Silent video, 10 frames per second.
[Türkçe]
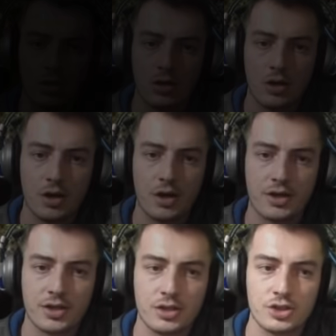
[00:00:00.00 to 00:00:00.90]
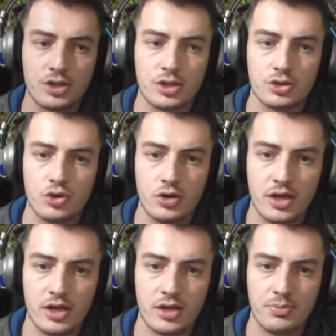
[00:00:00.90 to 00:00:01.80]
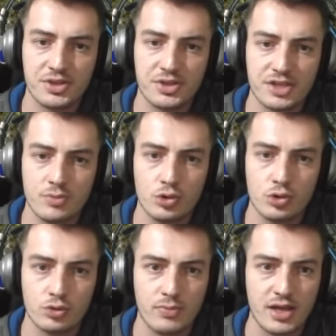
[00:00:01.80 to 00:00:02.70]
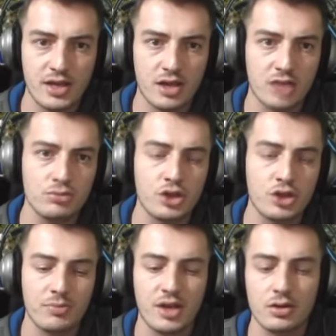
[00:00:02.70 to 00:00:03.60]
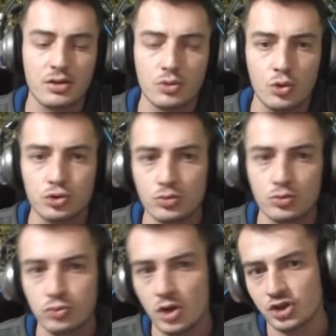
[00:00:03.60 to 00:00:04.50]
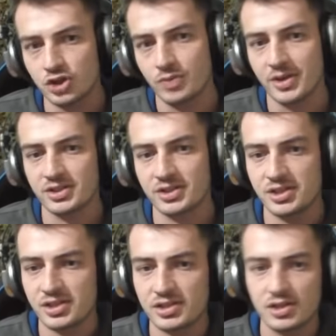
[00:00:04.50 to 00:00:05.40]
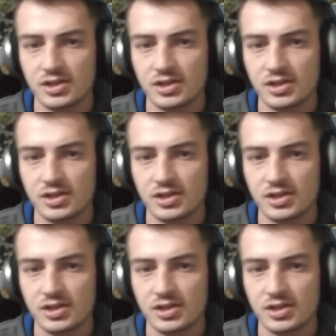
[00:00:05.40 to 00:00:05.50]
Arkadaşlar şöyle pazarımı kurdum ben. 60M'den göğüslük buyu açtım artı 8.